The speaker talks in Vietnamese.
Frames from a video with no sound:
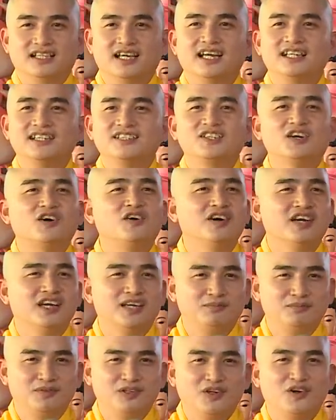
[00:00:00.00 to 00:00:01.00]
anh cho
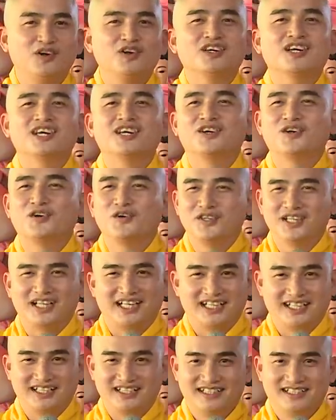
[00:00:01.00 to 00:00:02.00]
em nốt cây roi
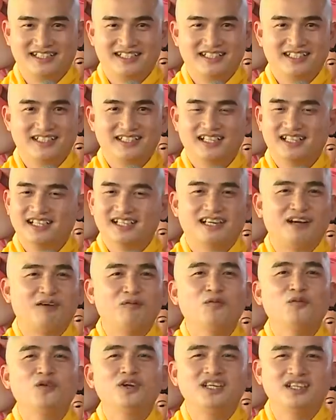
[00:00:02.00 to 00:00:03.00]
này,
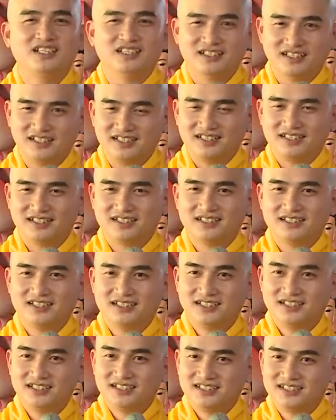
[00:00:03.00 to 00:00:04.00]
không quýnh nữa.
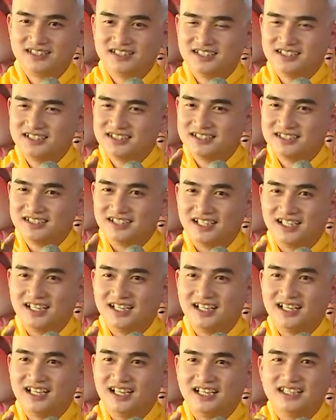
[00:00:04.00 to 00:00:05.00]
Nhưng
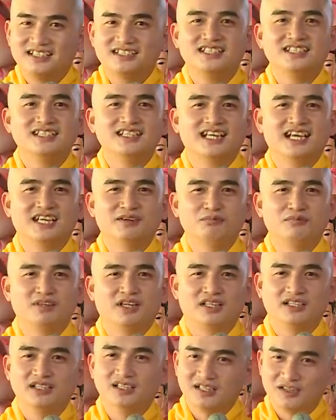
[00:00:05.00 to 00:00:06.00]
anh xin em
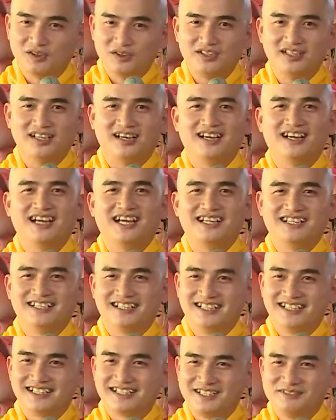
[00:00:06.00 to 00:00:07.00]
là đừng có giận
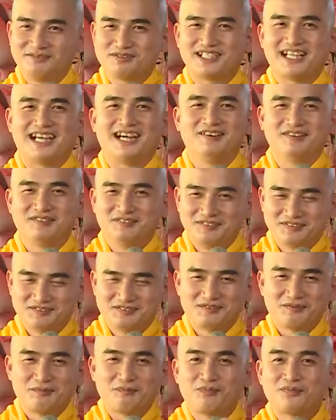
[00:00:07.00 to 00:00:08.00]
anh, để kiếp sau
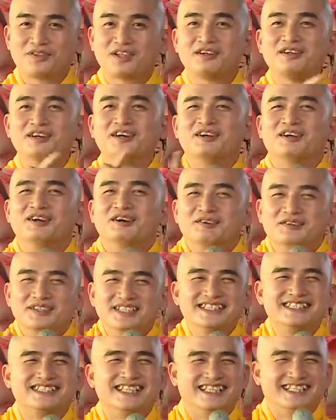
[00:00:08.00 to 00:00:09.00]
đừng có
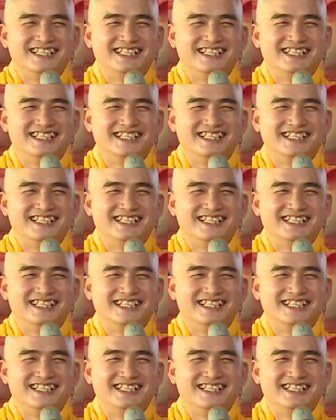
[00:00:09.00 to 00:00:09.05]
quýnh.